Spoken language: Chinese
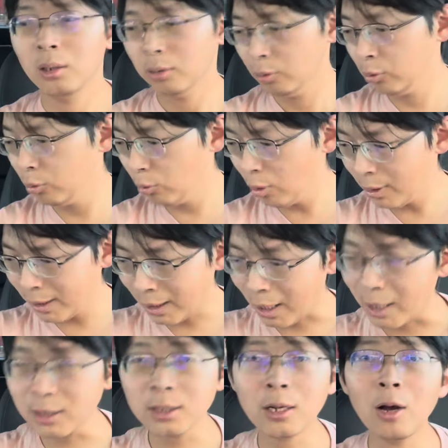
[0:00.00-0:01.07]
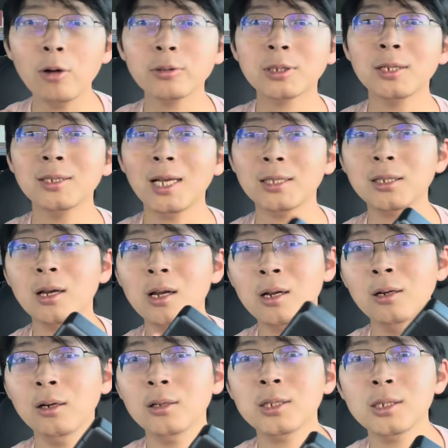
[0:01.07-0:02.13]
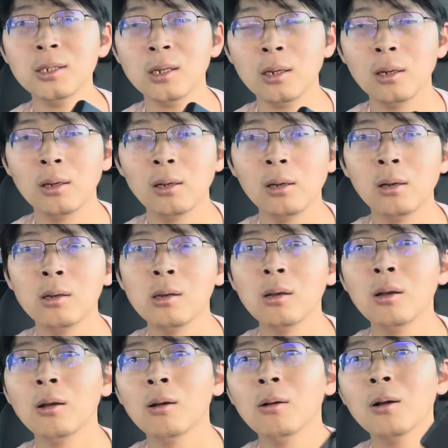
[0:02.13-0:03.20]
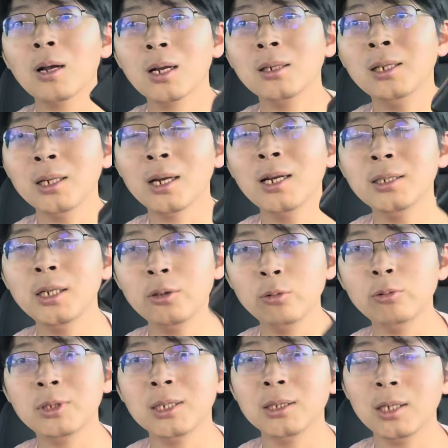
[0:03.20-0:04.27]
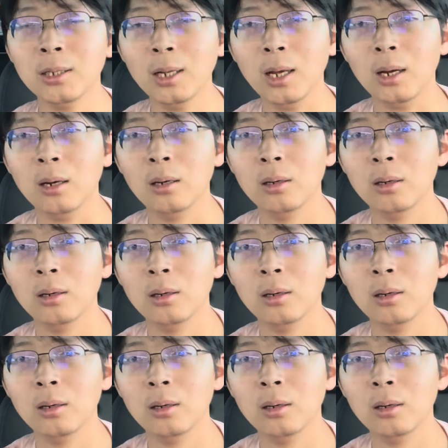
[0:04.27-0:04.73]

如果你还是靠生产这个壳子，你跟印度竞争了，